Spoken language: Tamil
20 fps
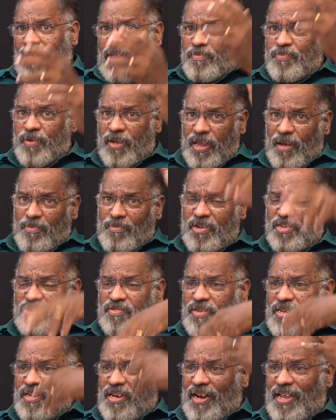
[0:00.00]
இப்போ
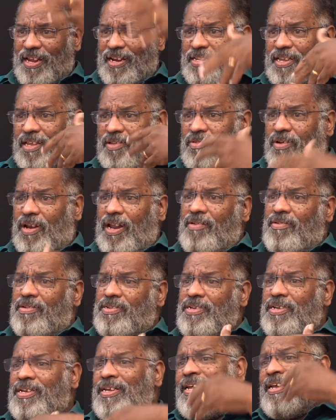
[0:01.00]
எம்எஸ்வி இளையராஜா இவங்கெல்லாம்
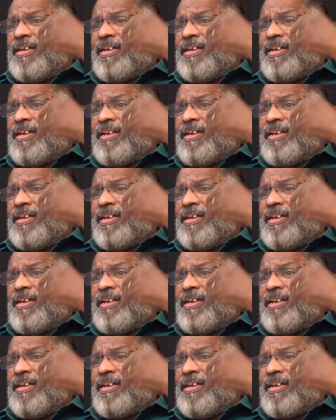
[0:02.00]
வந்து